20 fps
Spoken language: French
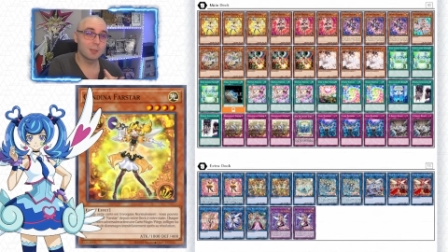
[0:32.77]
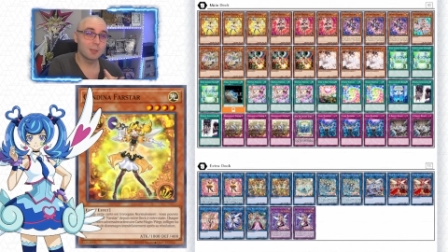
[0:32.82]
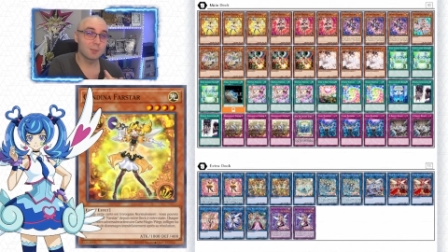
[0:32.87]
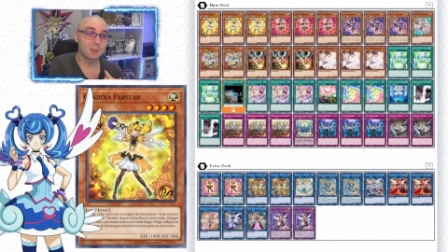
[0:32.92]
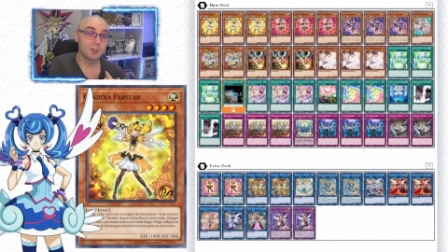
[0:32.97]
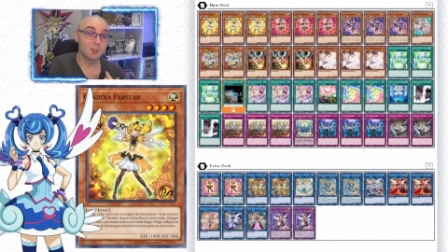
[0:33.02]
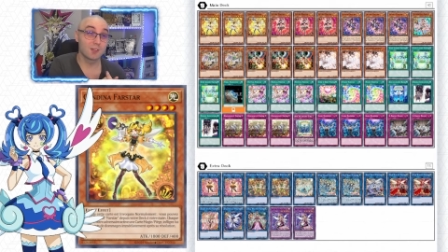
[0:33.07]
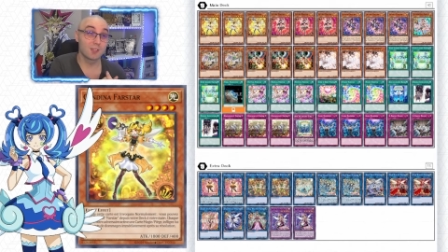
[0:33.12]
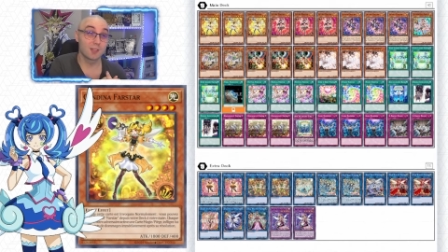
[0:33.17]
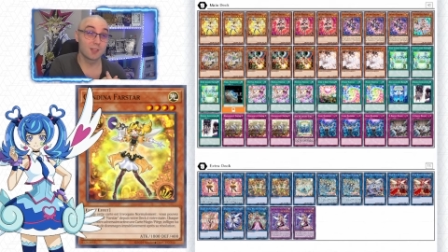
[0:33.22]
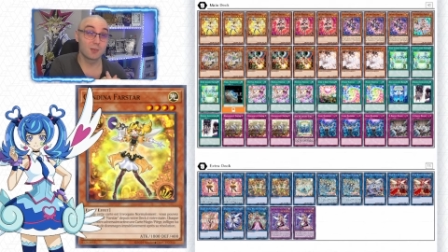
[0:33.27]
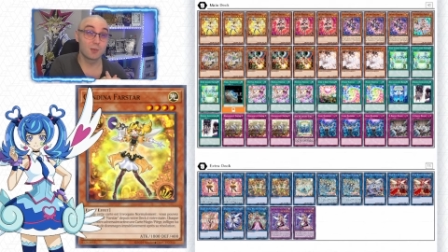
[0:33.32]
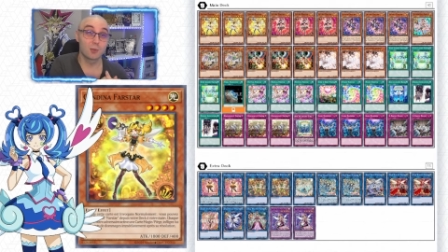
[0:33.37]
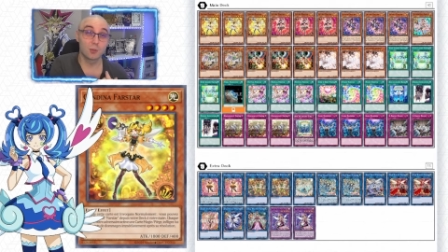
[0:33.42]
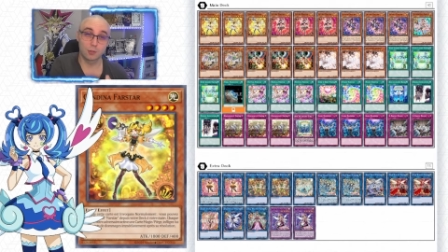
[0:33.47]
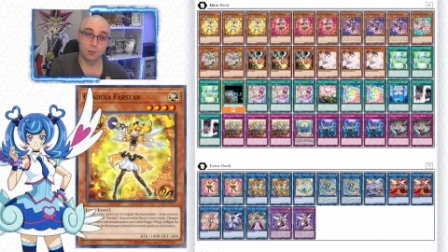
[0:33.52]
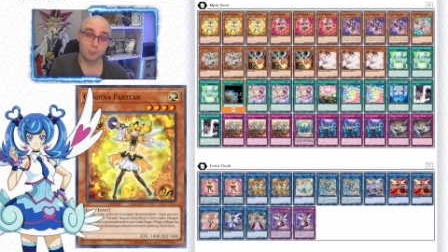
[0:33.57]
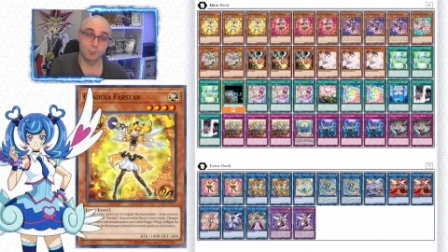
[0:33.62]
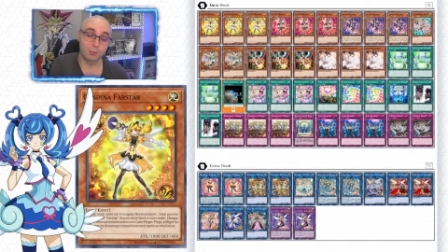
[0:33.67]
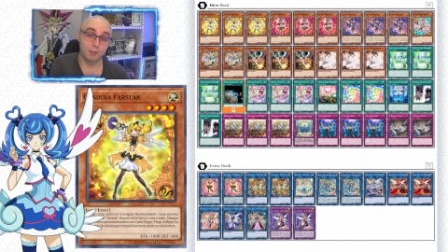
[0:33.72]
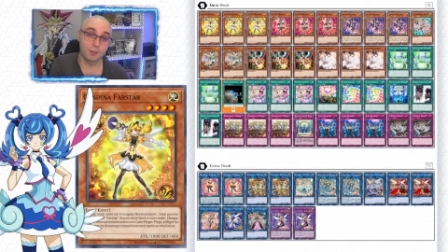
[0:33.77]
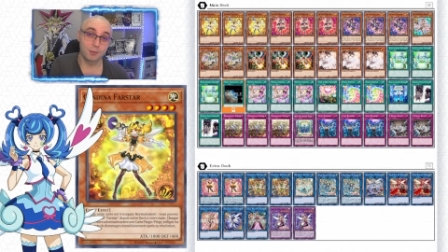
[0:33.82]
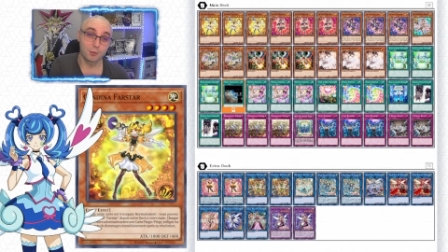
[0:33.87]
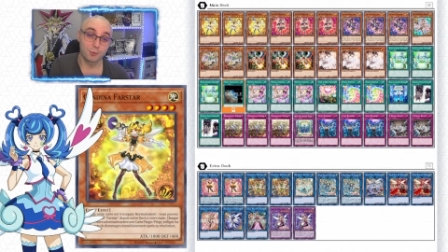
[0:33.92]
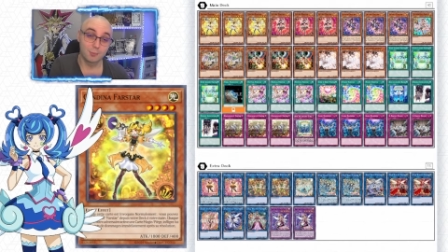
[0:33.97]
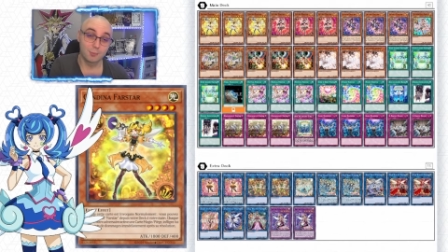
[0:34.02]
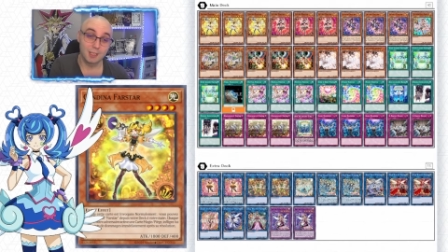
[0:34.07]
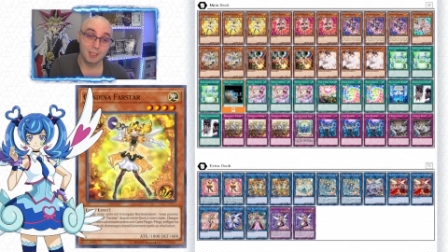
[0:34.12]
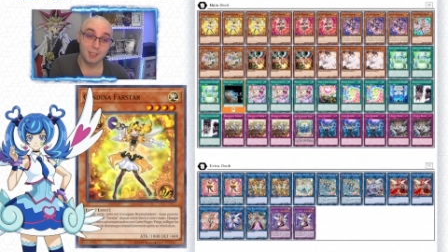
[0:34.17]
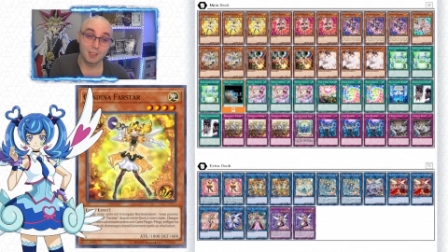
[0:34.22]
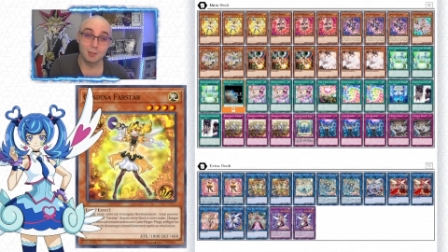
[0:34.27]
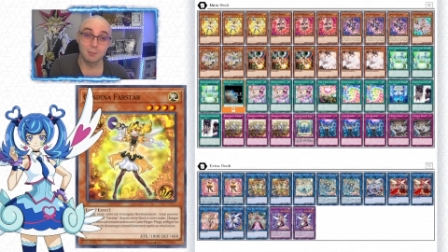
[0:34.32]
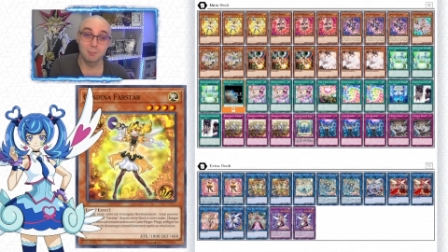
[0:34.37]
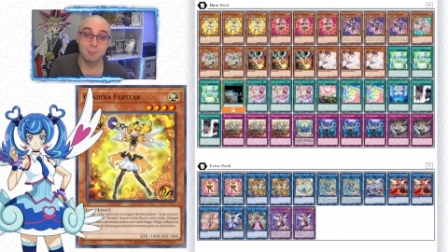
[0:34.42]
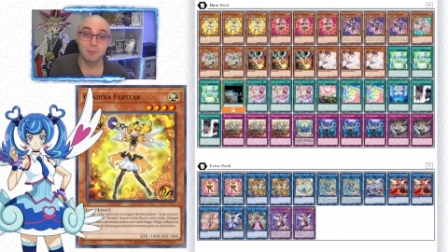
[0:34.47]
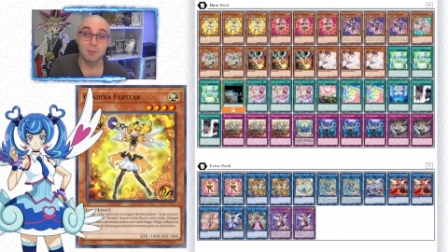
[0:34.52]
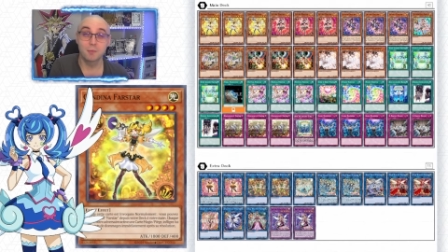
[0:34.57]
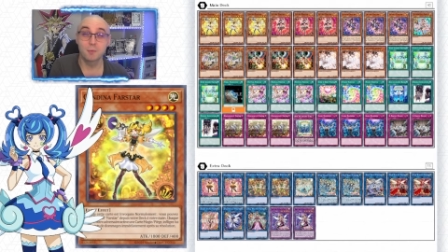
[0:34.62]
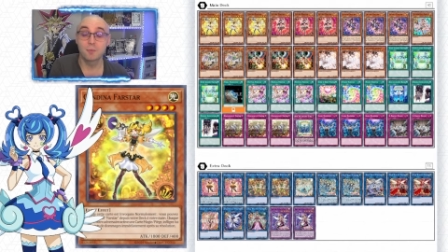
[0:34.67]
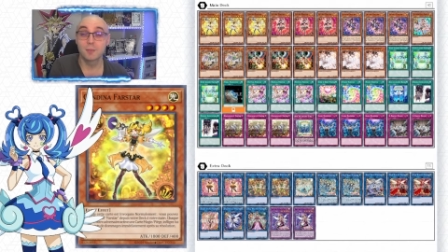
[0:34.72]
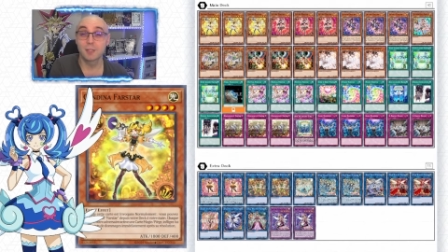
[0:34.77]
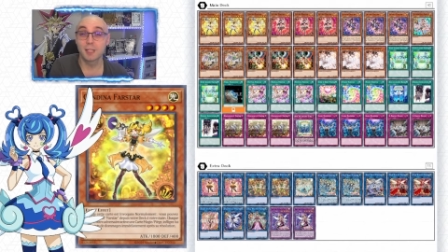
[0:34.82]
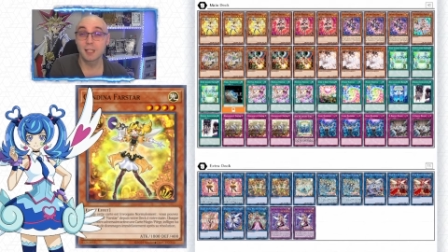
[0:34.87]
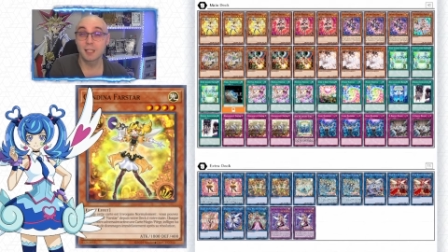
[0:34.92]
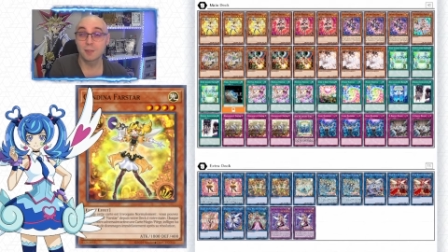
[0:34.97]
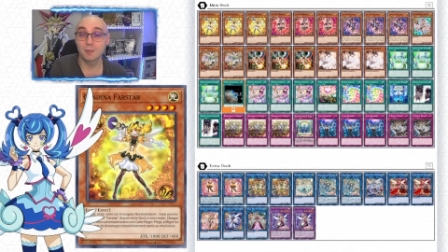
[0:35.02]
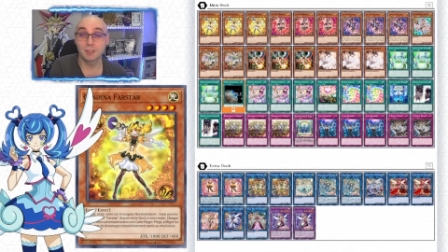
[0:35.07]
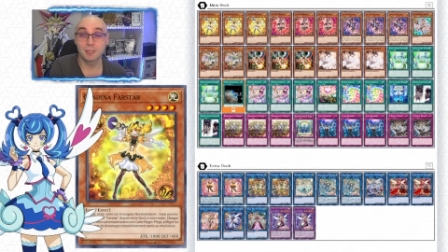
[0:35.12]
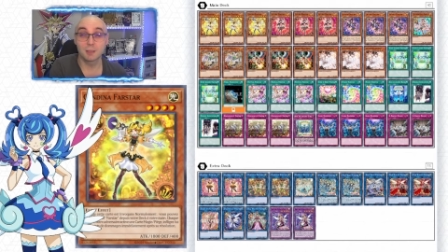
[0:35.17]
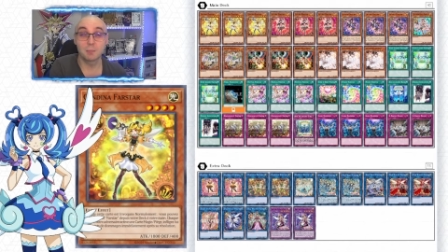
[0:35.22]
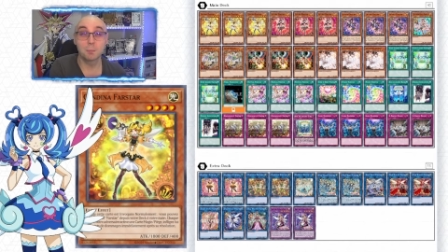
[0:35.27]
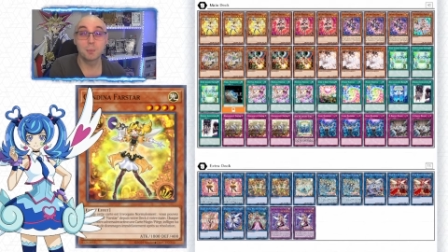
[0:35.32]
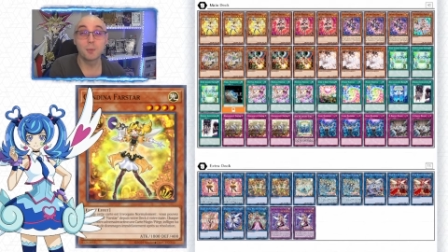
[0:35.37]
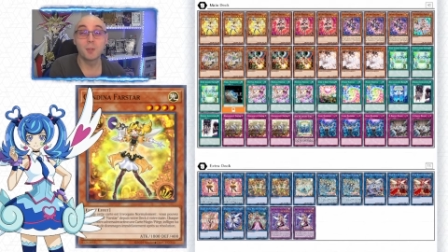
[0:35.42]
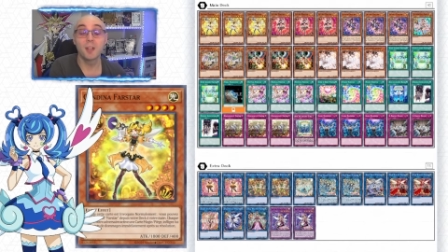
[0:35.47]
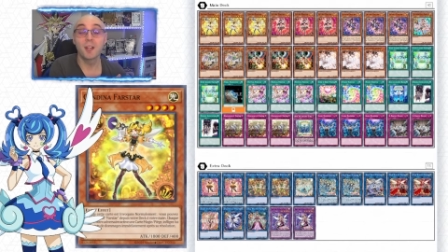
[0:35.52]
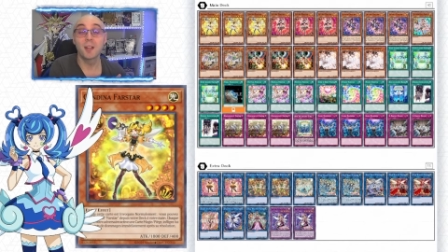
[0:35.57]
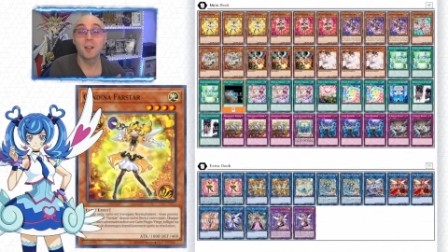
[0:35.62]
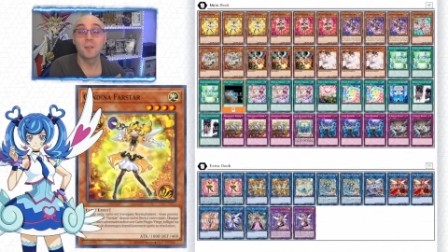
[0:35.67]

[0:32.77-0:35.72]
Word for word: hein, puisque c'est 200 points de dommages, mais vous verrez que ça peut